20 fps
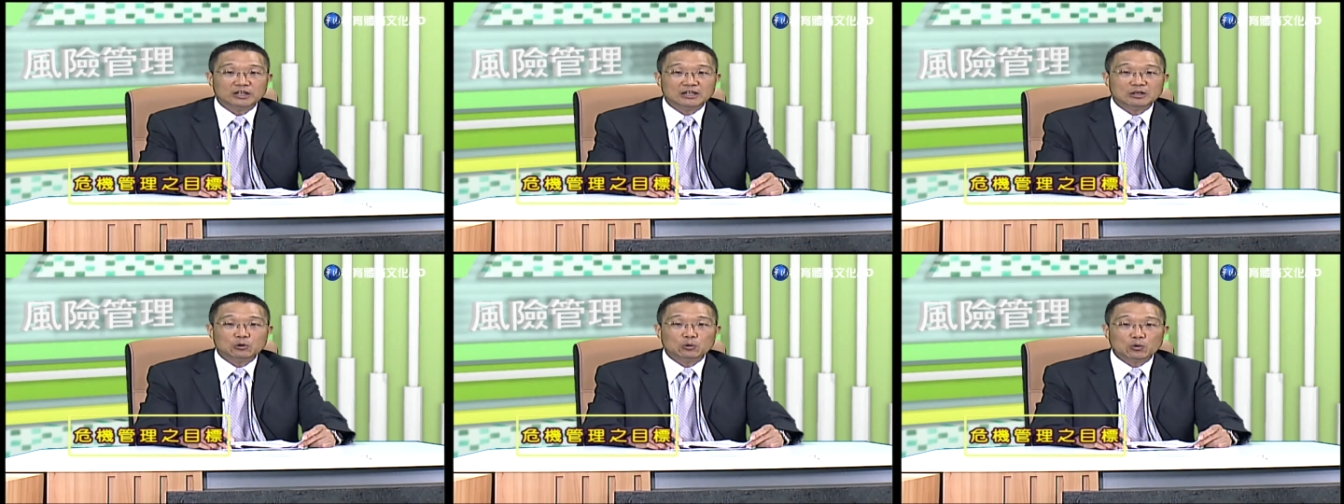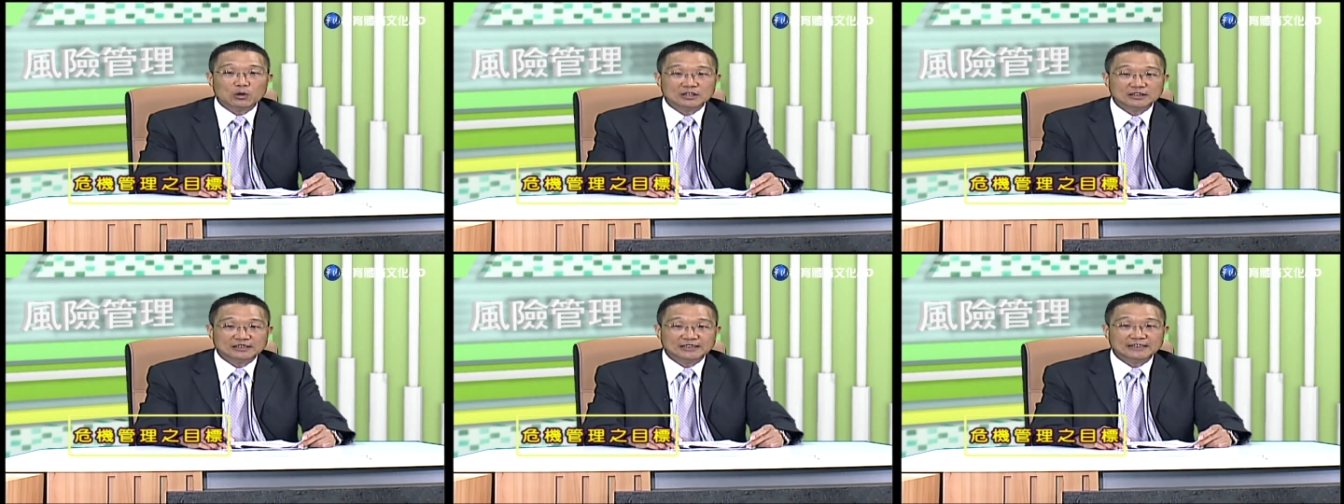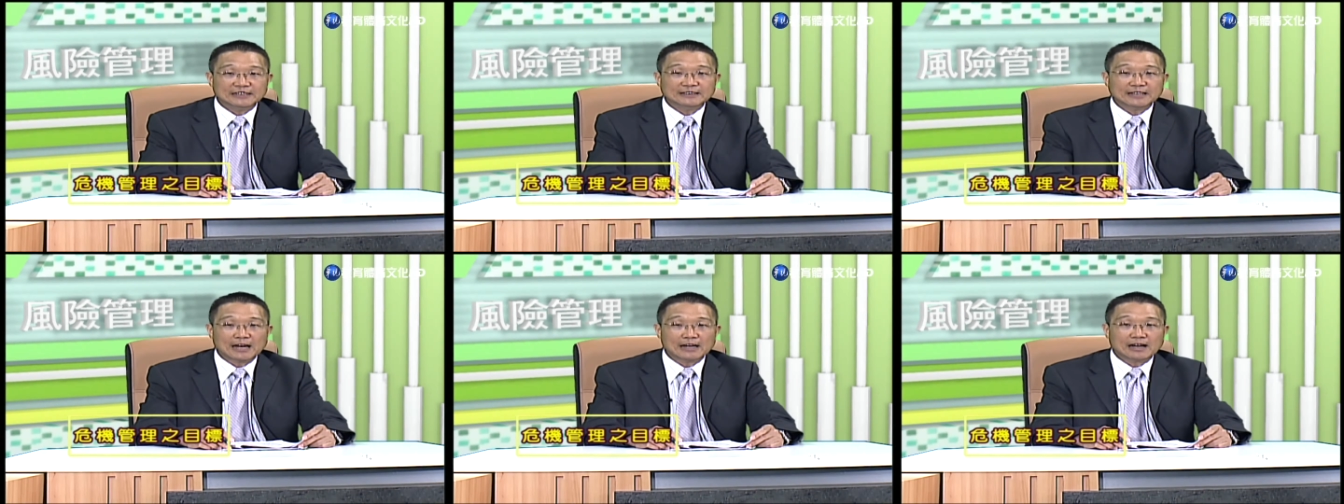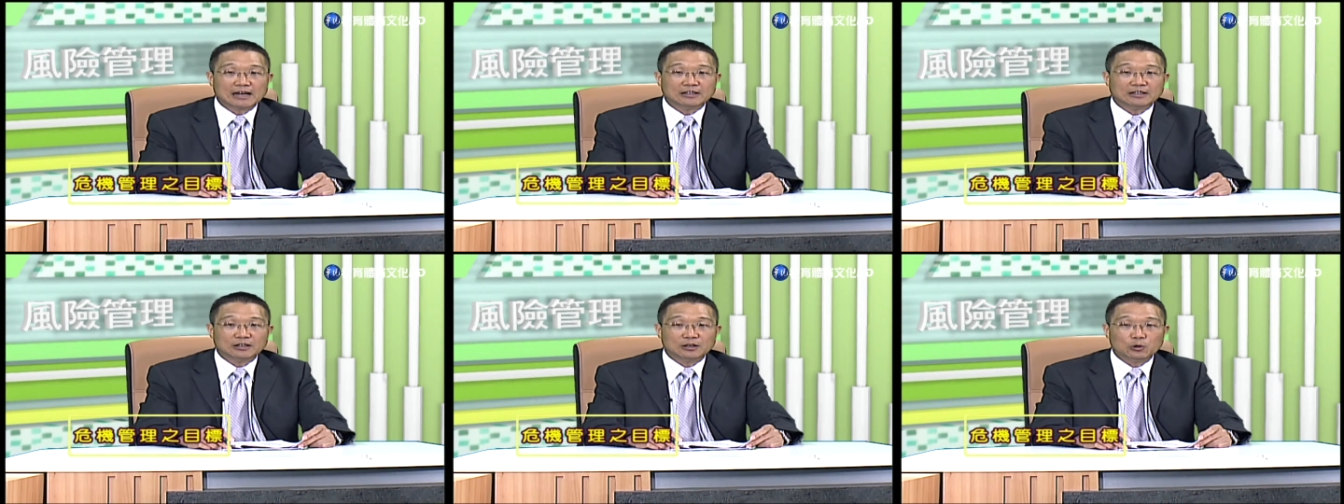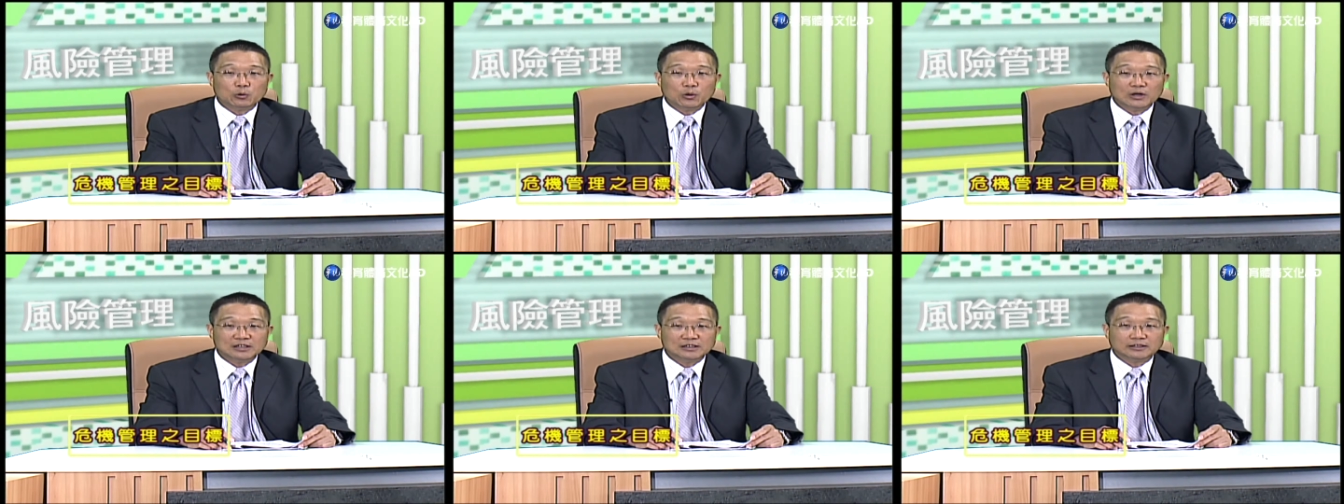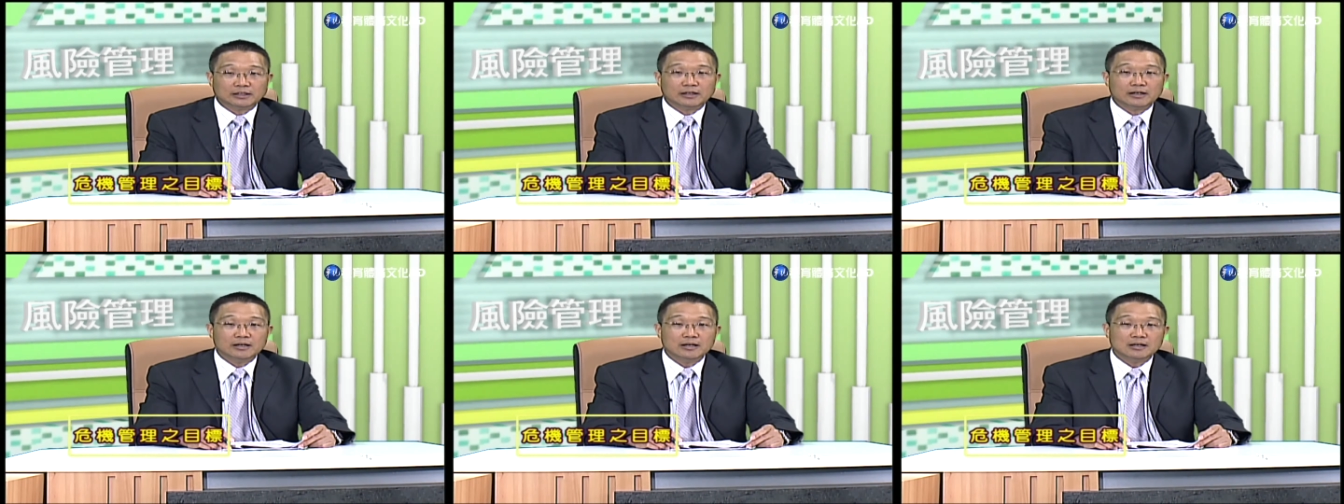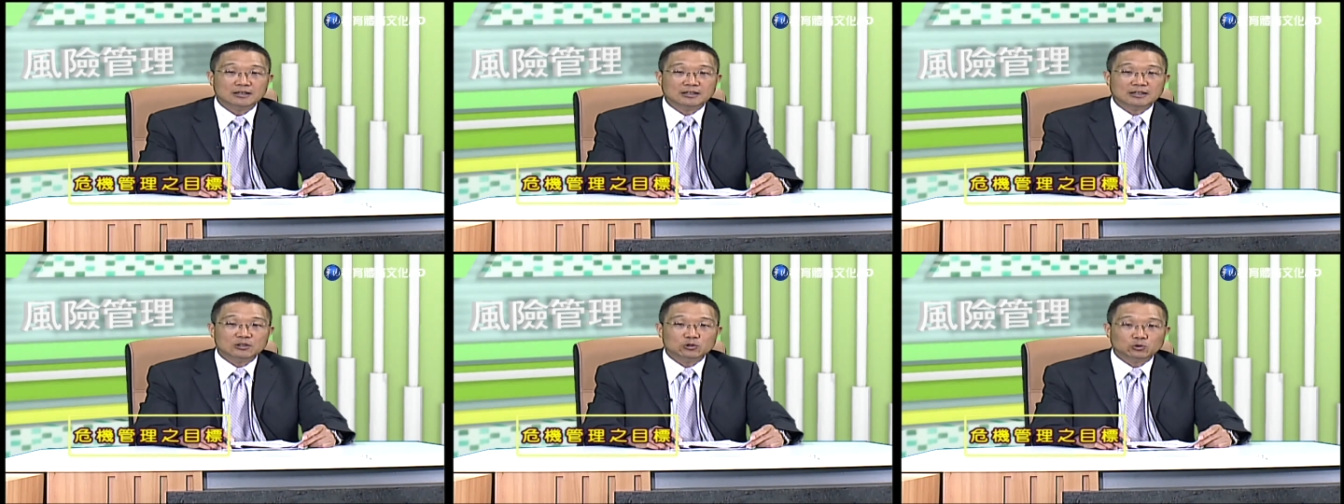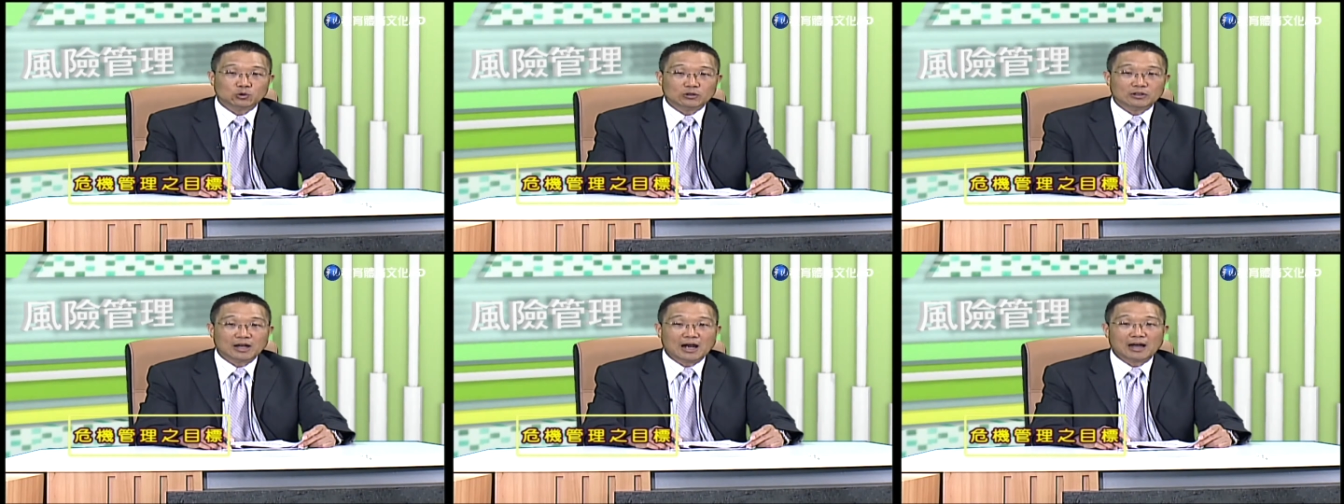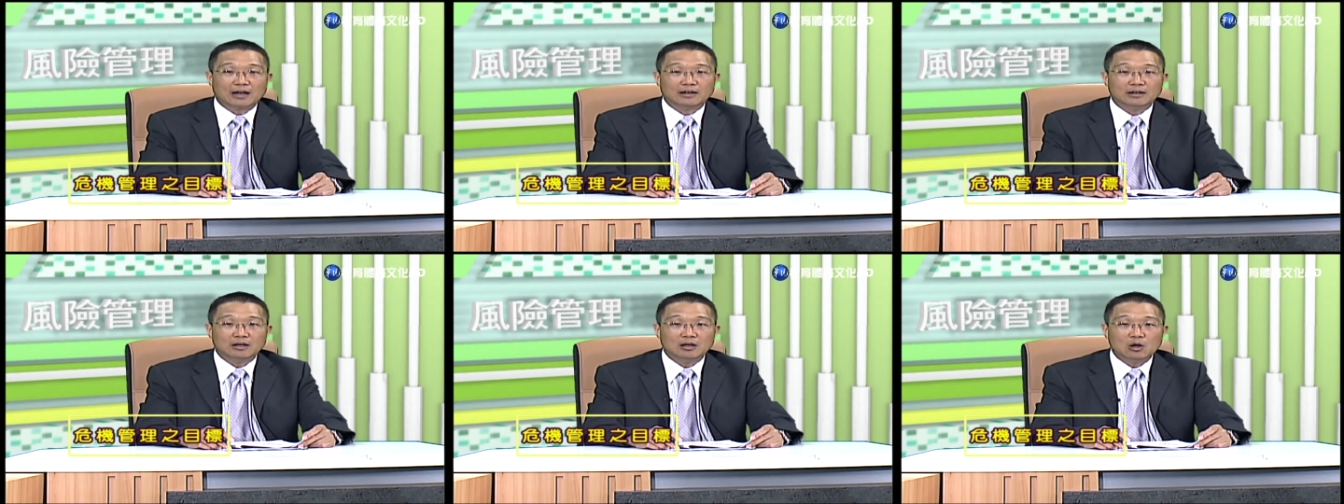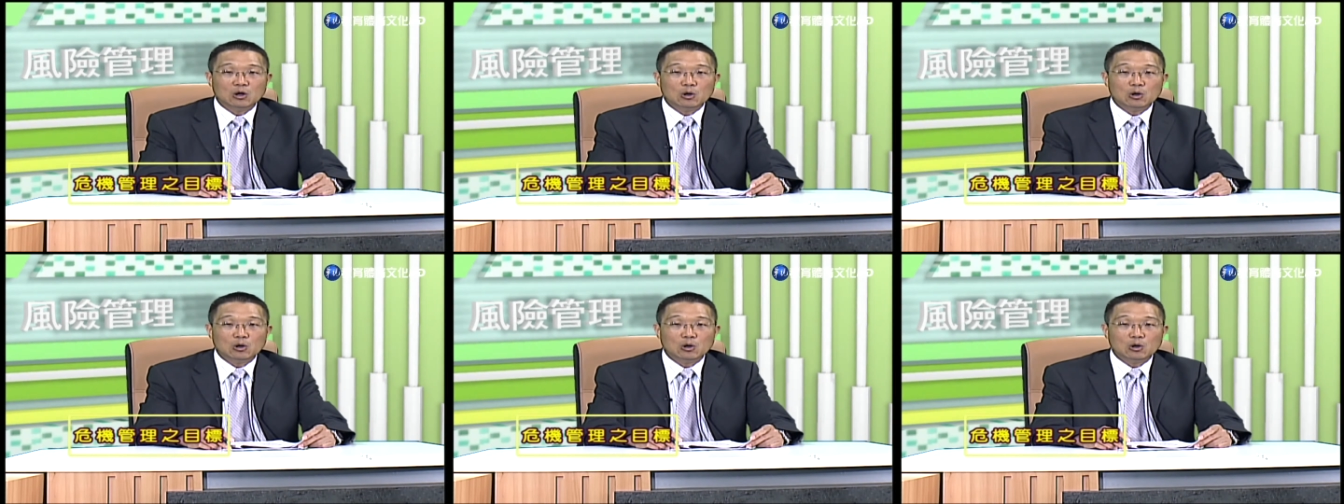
因危机带来的威胁跟损害。